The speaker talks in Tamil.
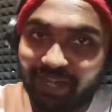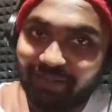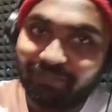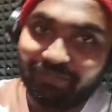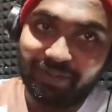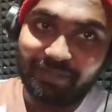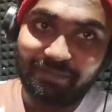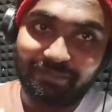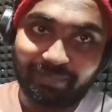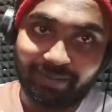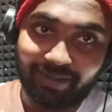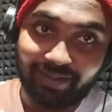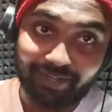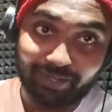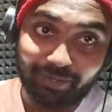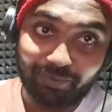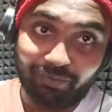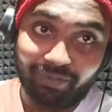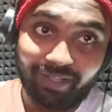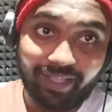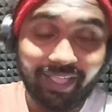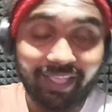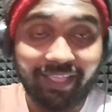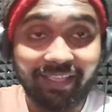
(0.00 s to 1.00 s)
ஷார்ட் ஃபிலிம்
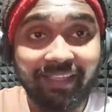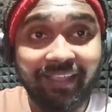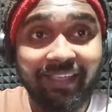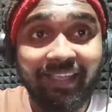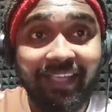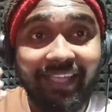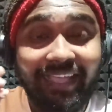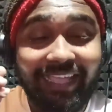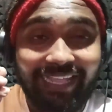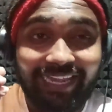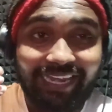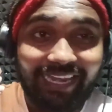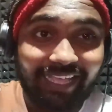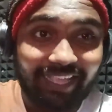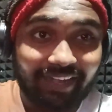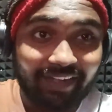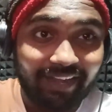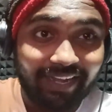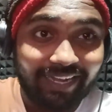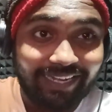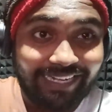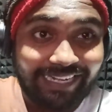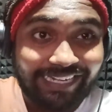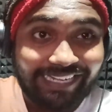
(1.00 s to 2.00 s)
பண்ணுறவங்க இல்லை
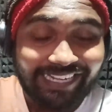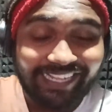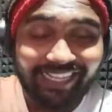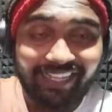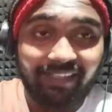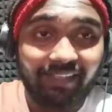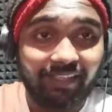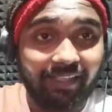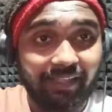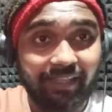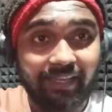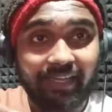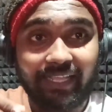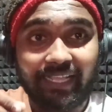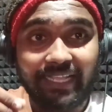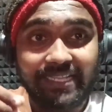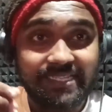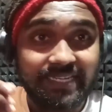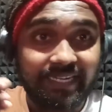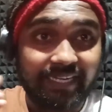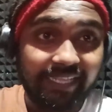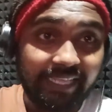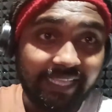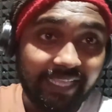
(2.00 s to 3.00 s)
யாருனா எடிட்டிங்
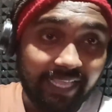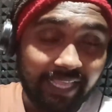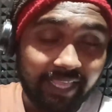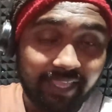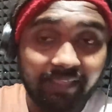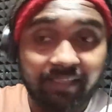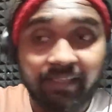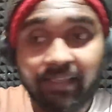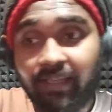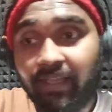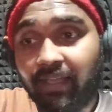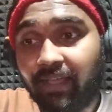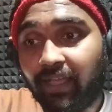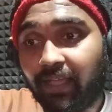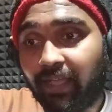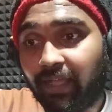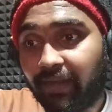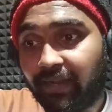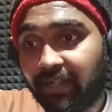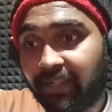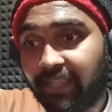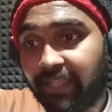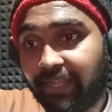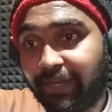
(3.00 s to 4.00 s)
இன்கேஸ் டிஐ
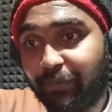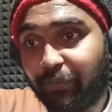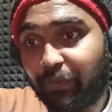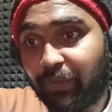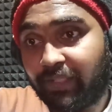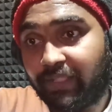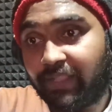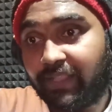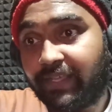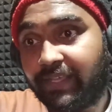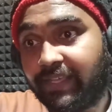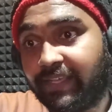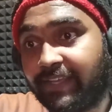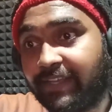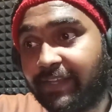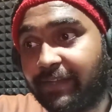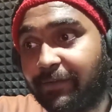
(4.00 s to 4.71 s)
அண்ட் தென் வந்து